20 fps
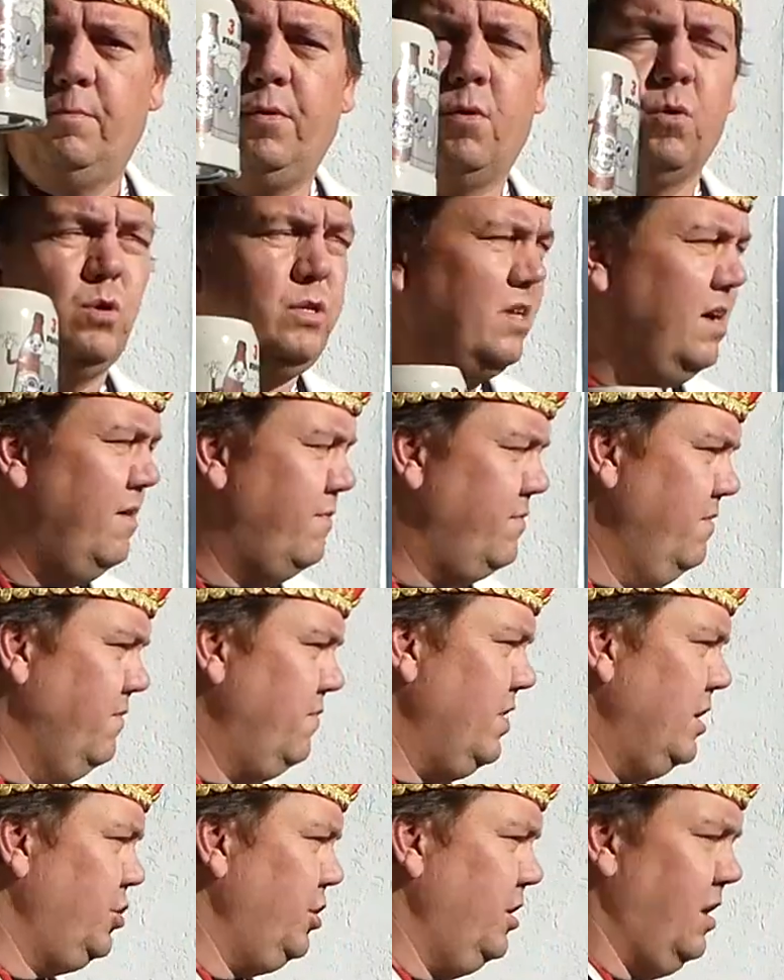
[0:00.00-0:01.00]
Prost auf den
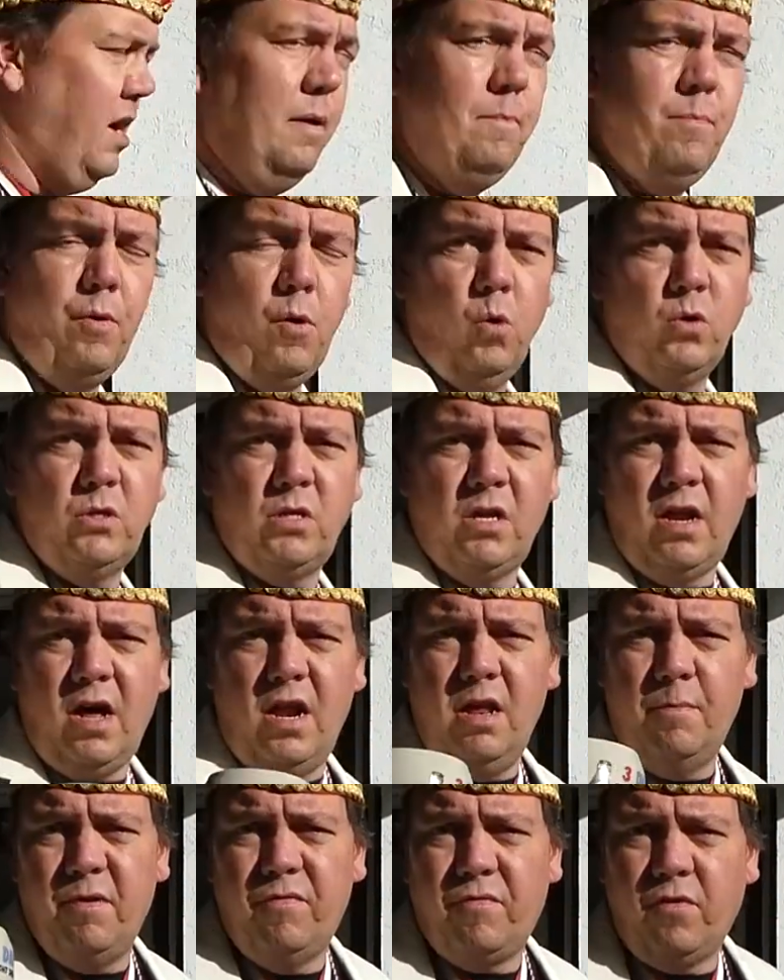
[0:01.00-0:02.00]
Fasching, ein Prost an
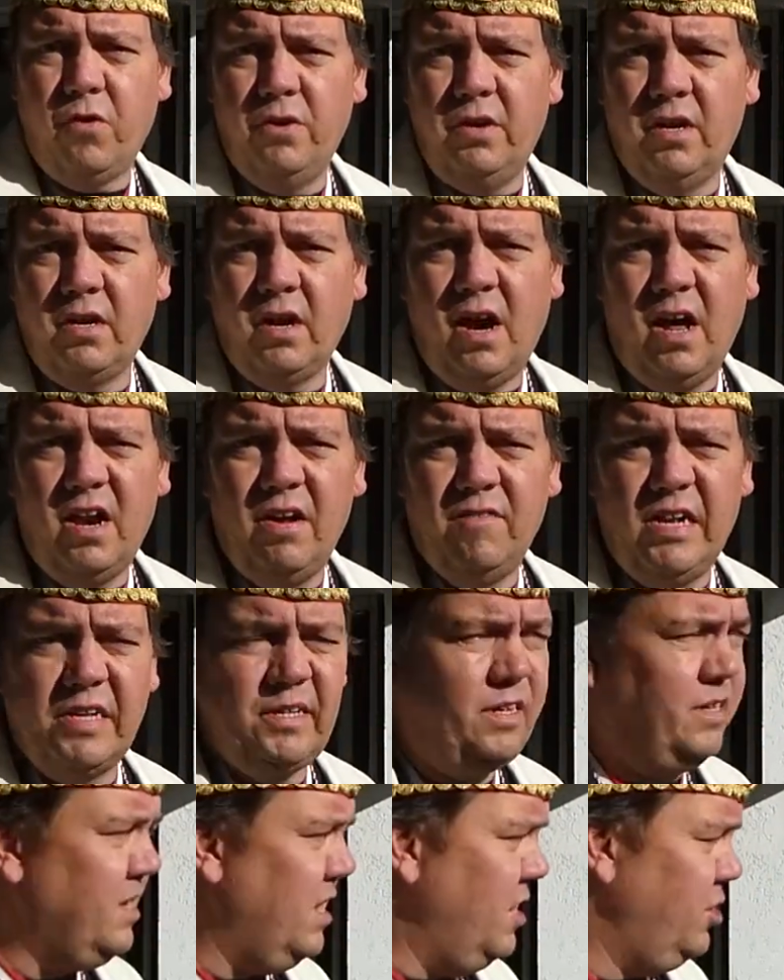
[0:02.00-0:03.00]
alle befreundeten
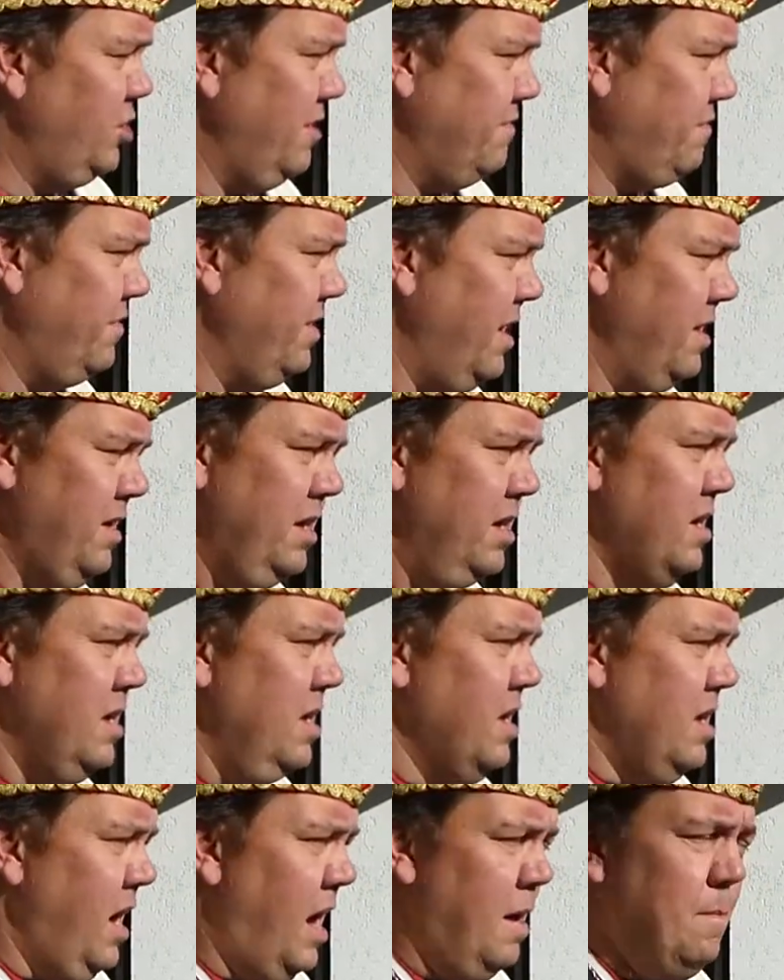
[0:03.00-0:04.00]
Karnevalsgesellschaften, ein,
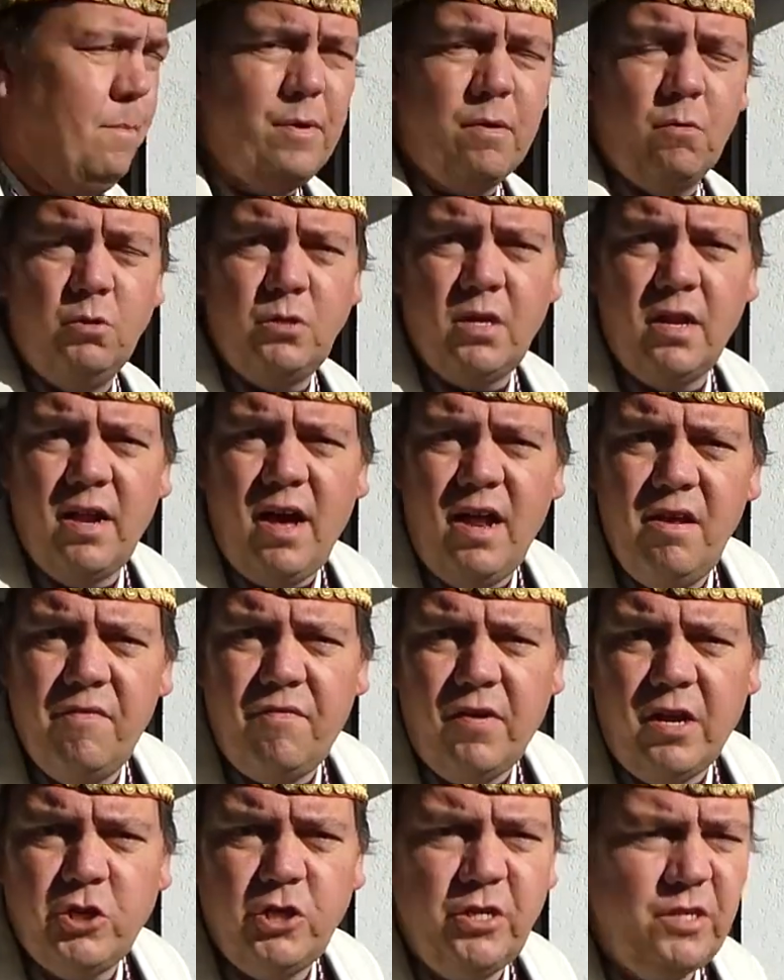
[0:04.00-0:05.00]
ein Prost an alle
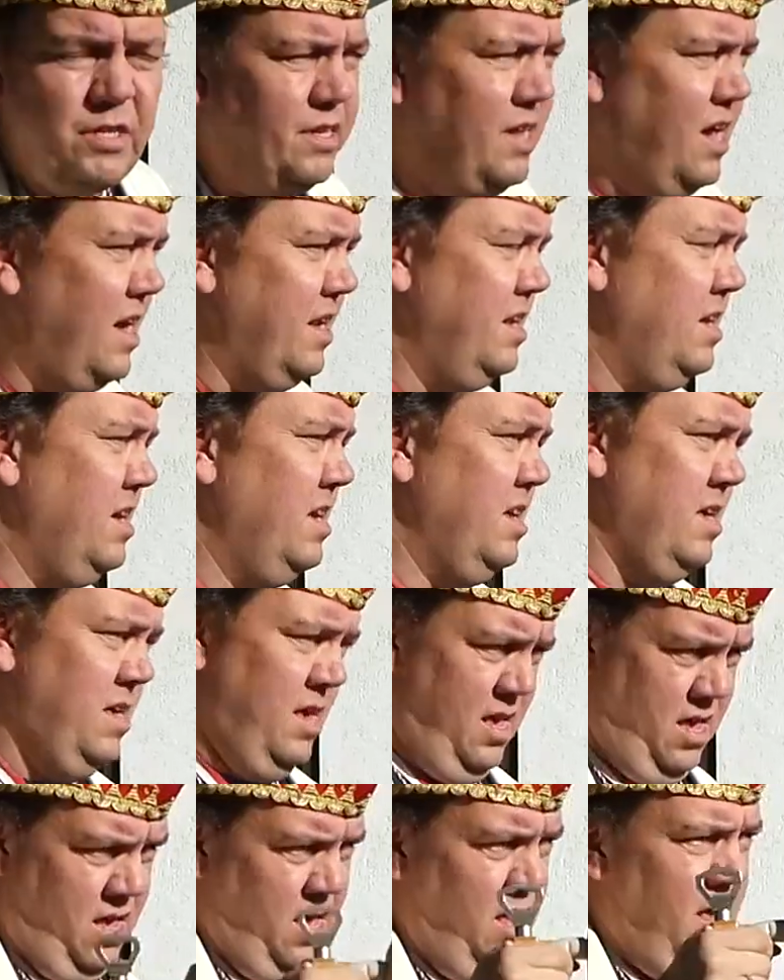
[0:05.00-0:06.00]
Faschingsnamen
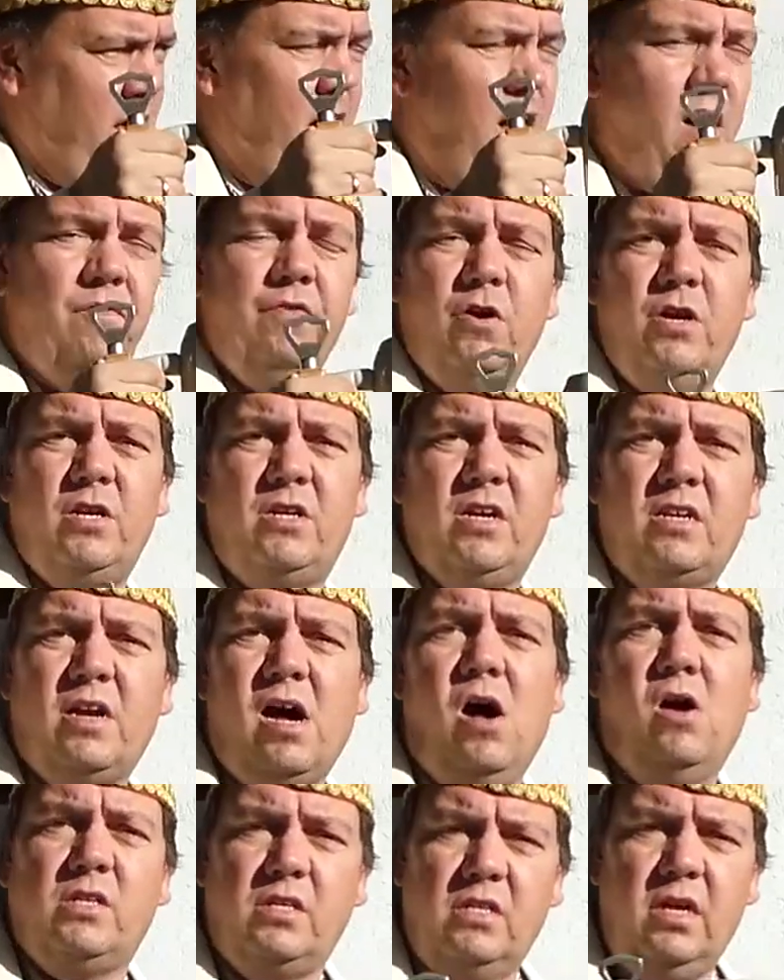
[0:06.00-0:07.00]
auf euch da
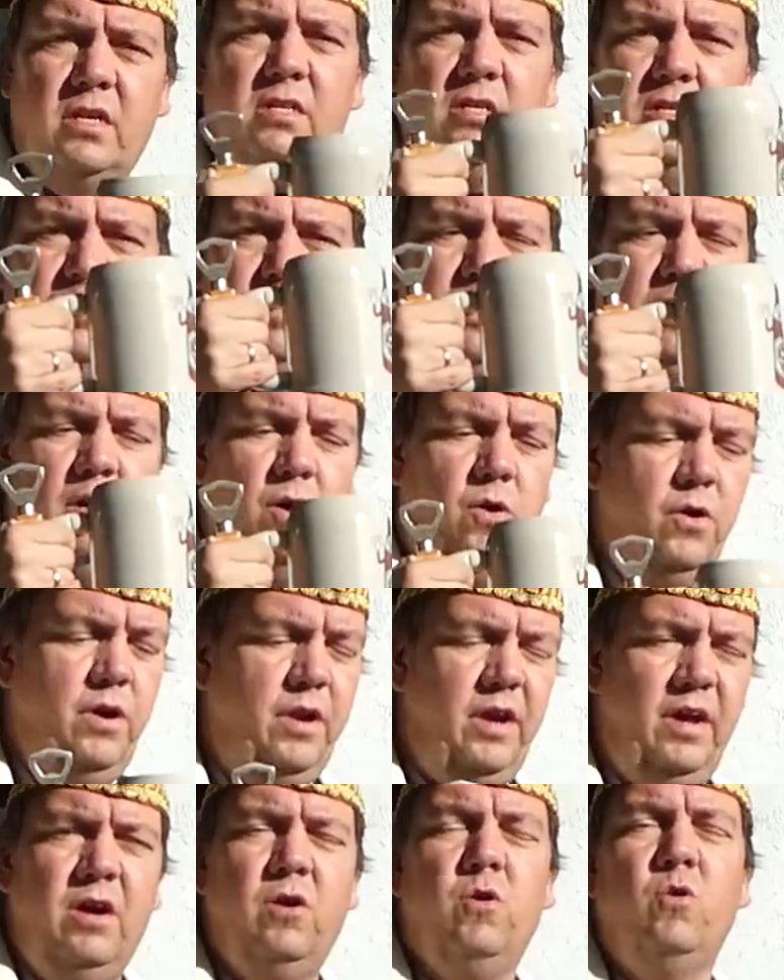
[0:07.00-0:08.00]
draußen. Jetzt ist wieder
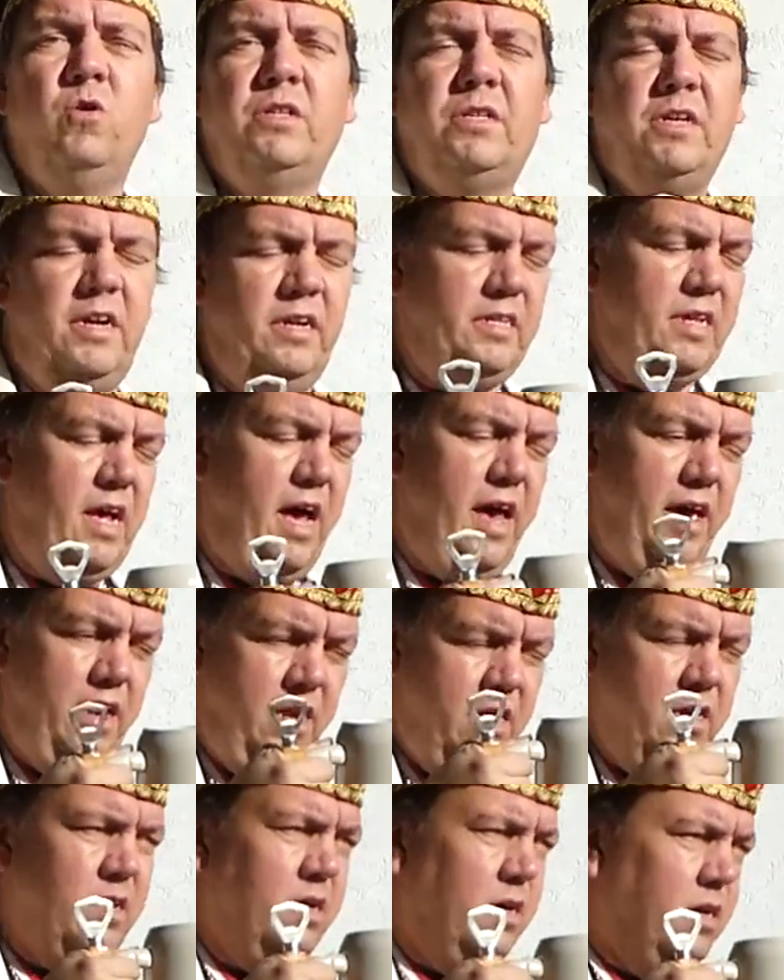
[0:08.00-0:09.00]
eure, unsere
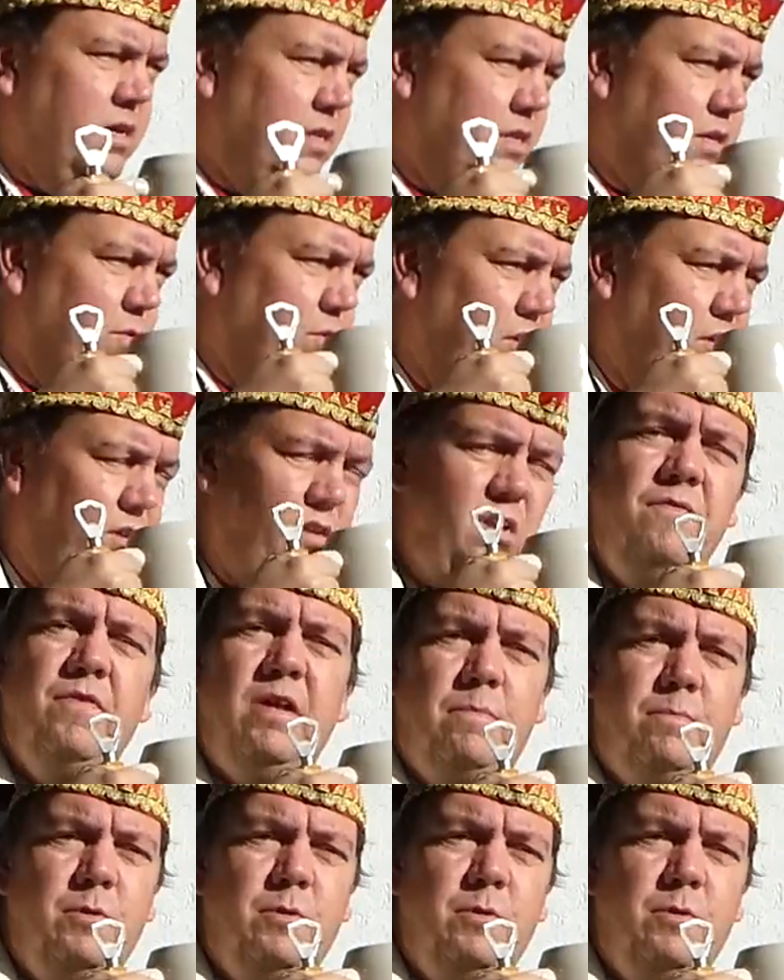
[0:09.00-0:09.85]
Zeit und die wird